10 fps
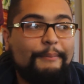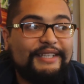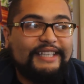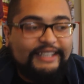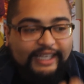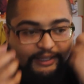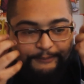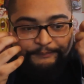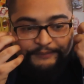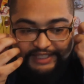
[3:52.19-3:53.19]
mais c'était
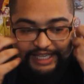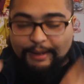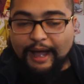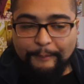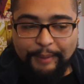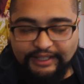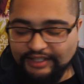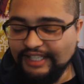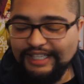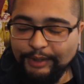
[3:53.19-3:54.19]
ça m'a
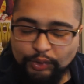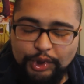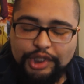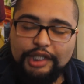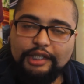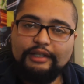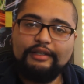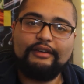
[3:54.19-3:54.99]
impacté, ça m'a touché.